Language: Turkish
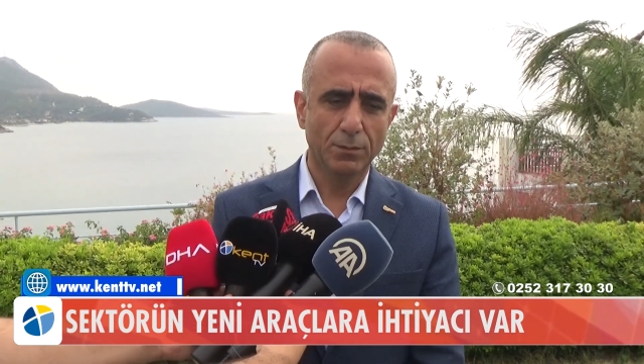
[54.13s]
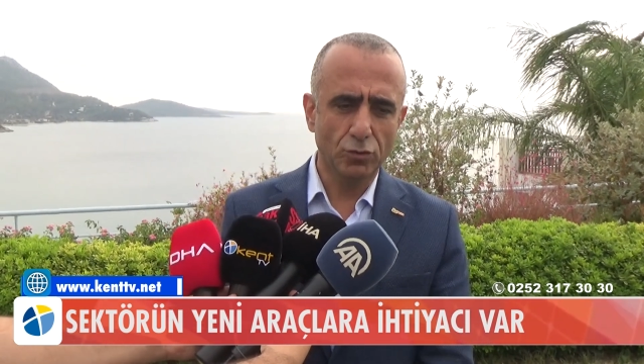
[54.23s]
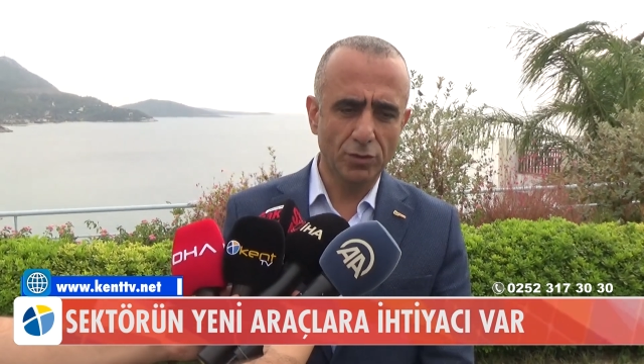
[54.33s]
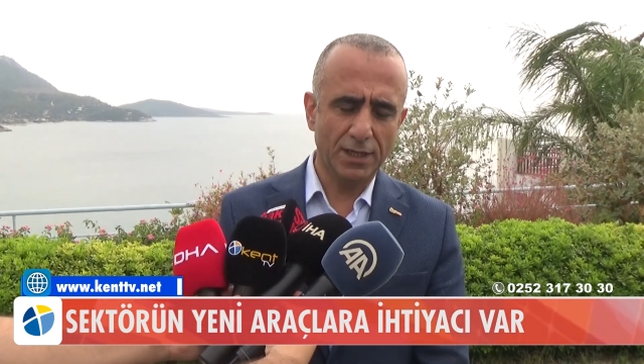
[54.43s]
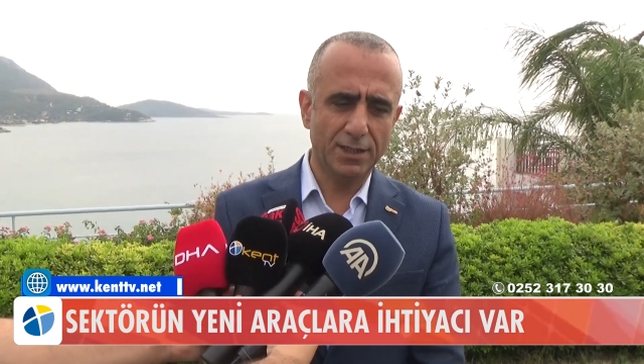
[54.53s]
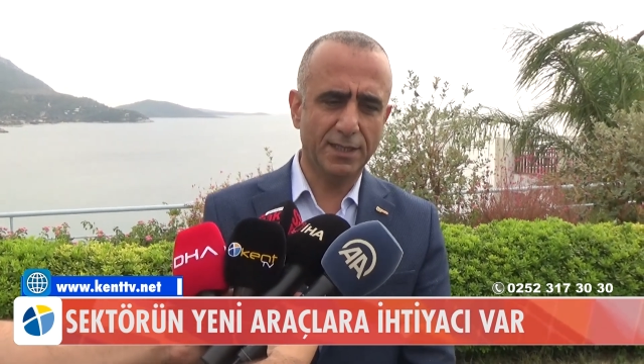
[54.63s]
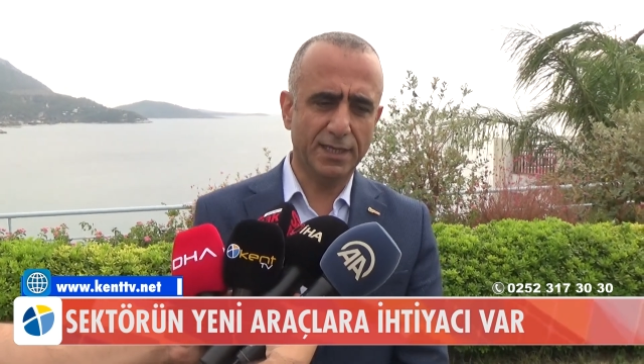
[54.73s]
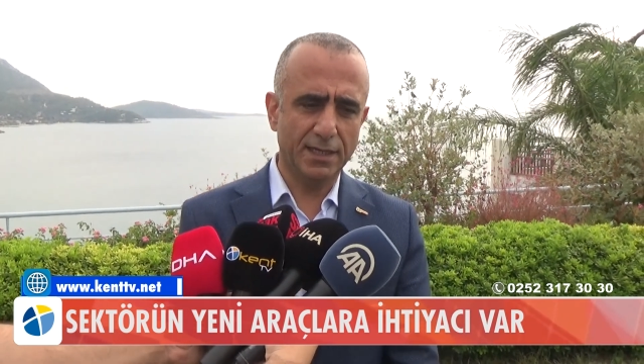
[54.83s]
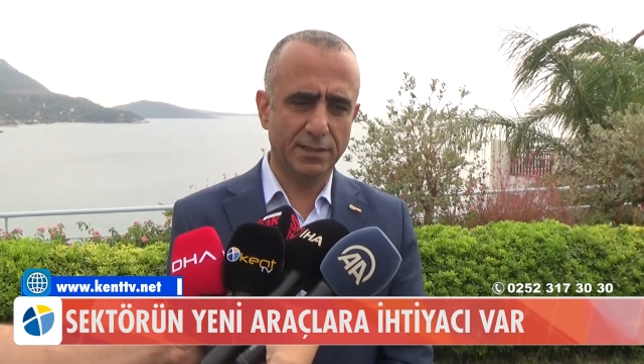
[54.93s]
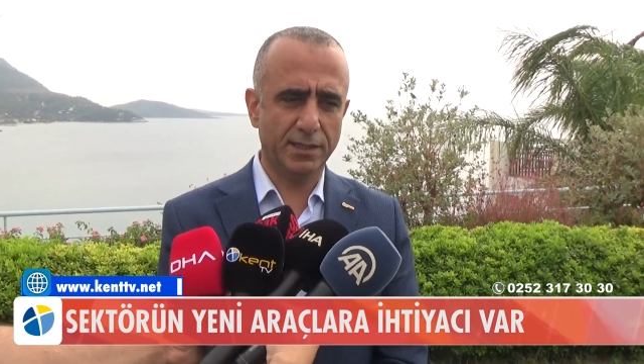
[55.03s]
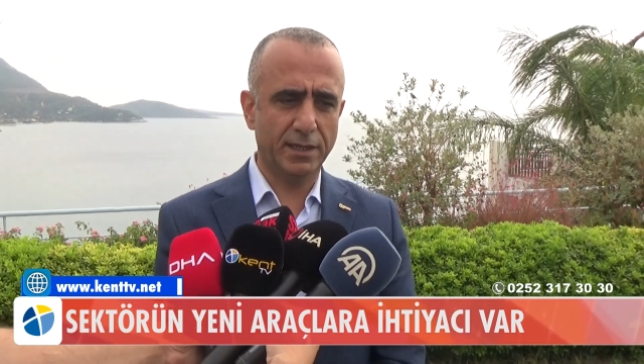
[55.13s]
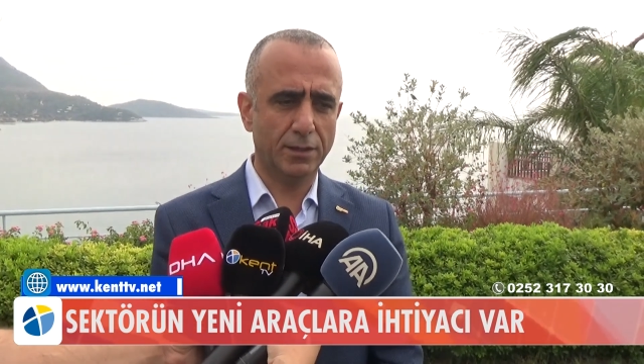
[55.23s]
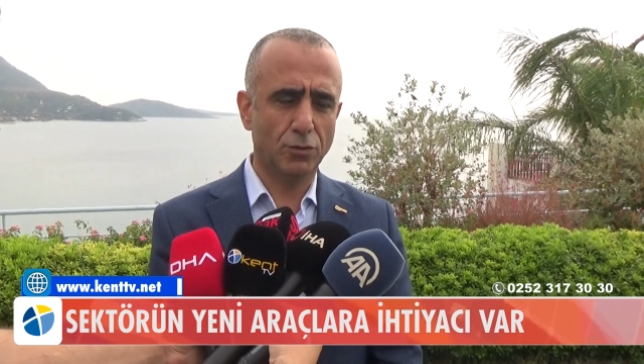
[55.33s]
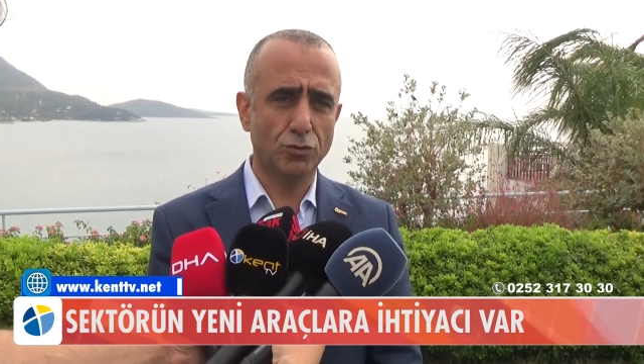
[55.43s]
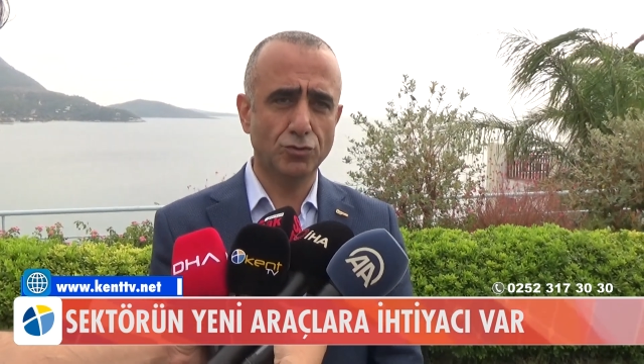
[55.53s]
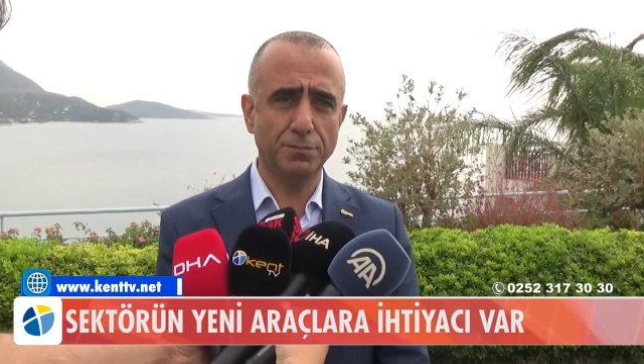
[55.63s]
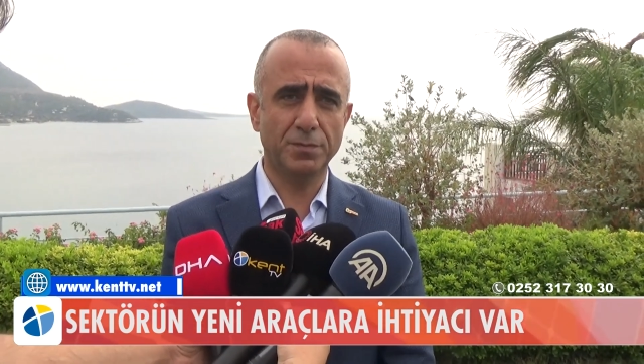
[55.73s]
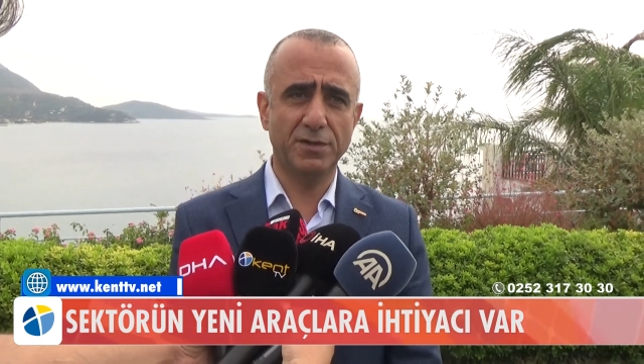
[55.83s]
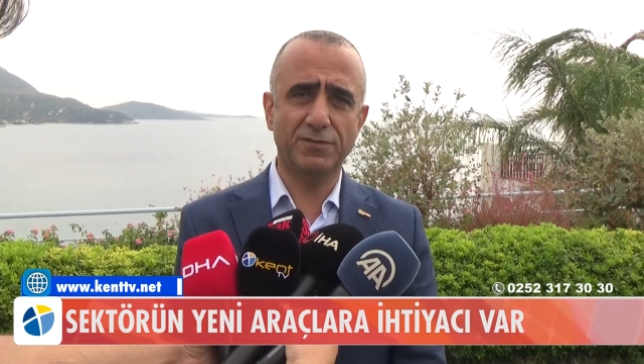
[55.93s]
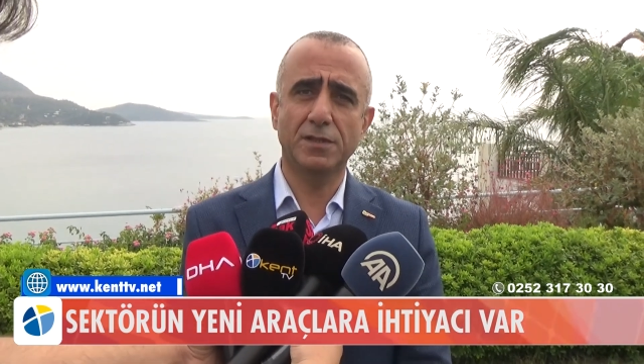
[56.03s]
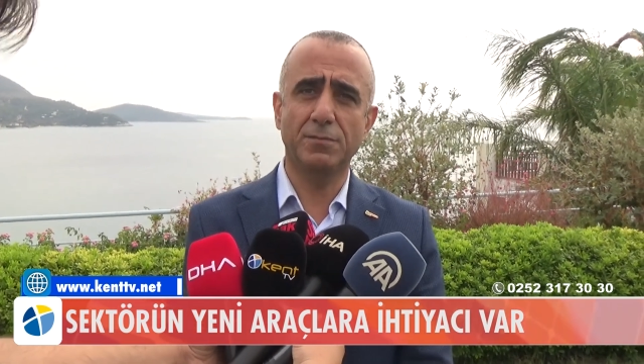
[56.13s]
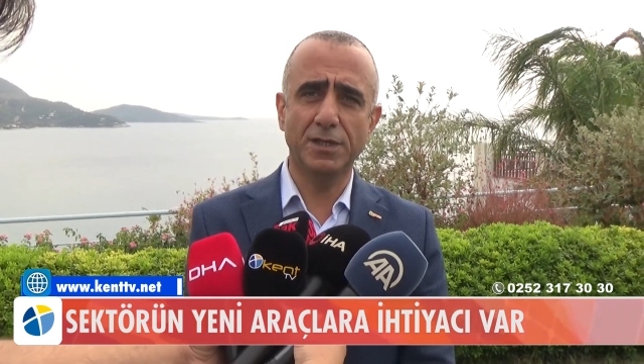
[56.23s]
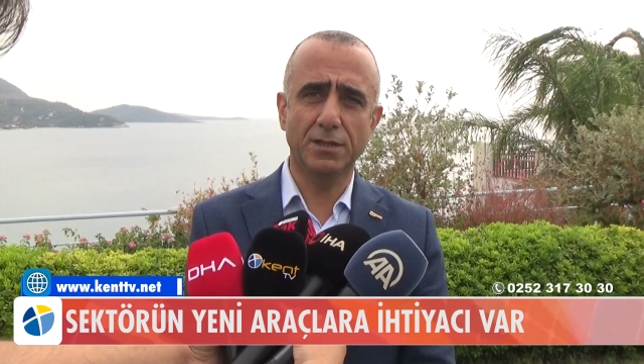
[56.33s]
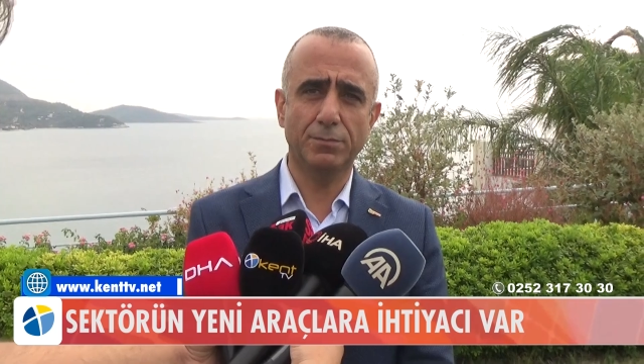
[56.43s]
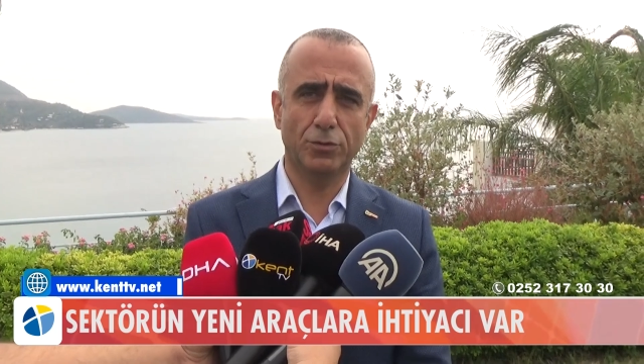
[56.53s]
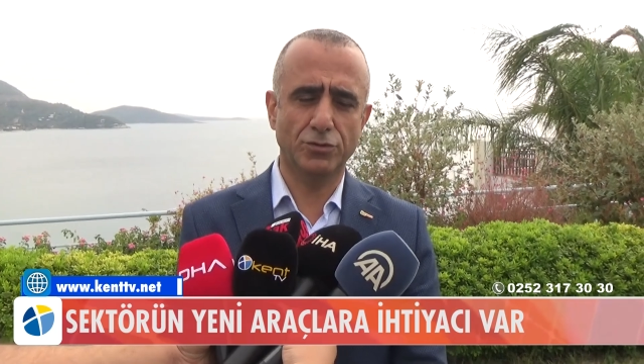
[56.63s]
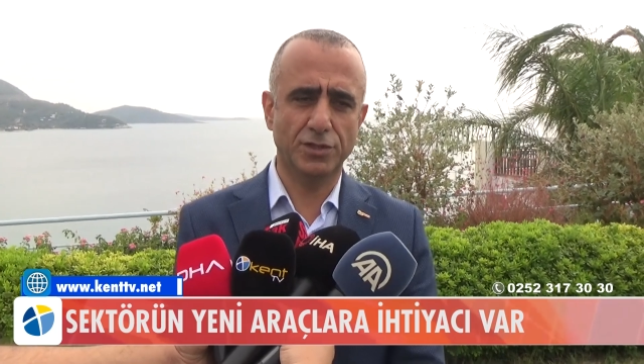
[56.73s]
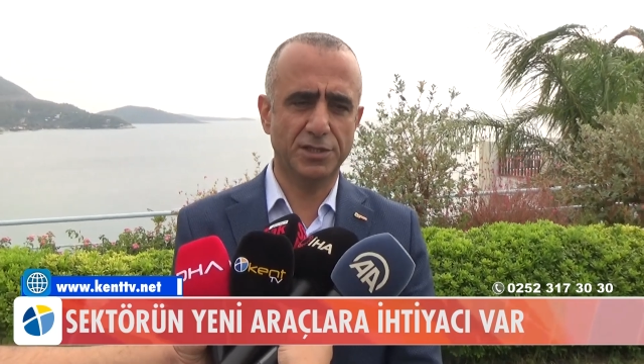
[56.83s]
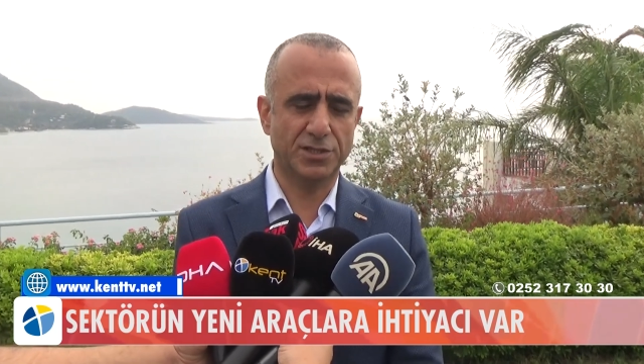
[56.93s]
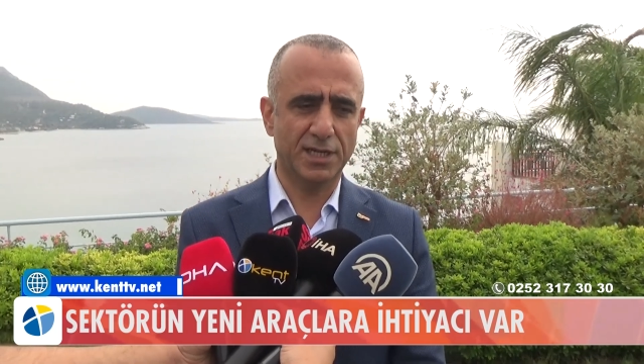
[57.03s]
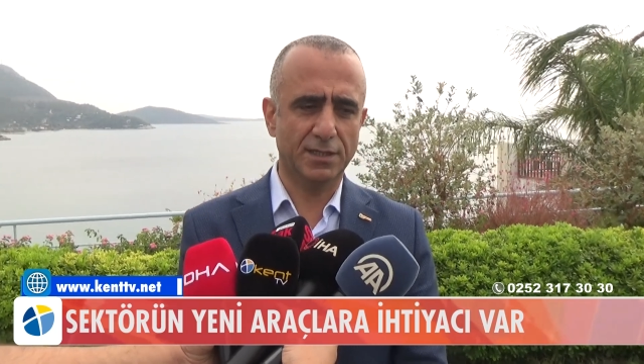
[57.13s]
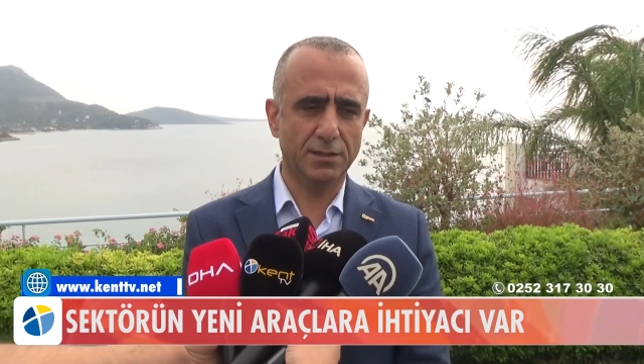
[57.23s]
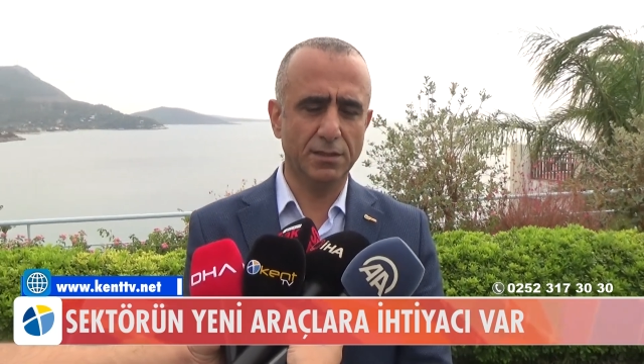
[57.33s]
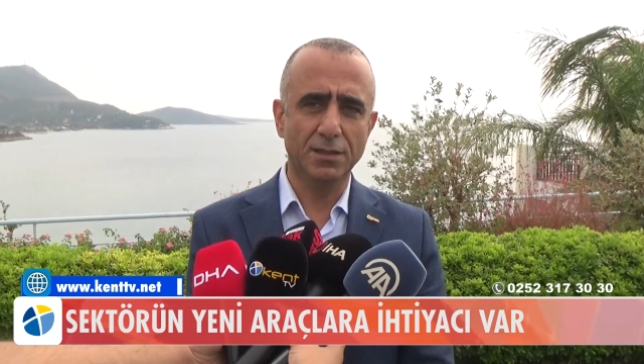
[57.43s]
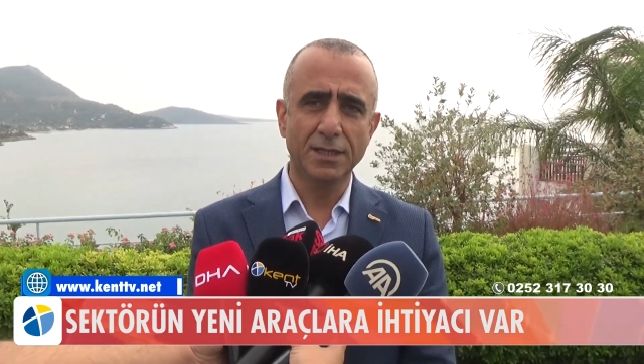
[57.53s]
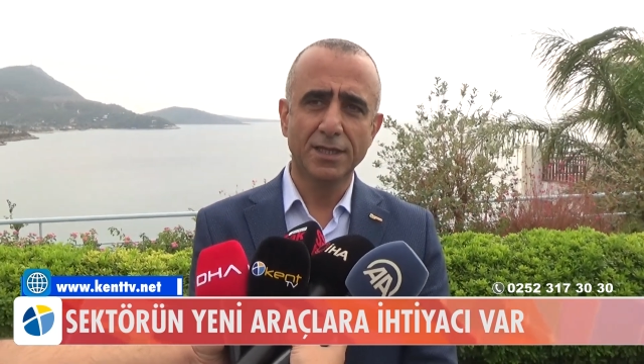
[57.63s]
Bunlarla teker teker görüşüp bir fizibilite projesi çıkarttık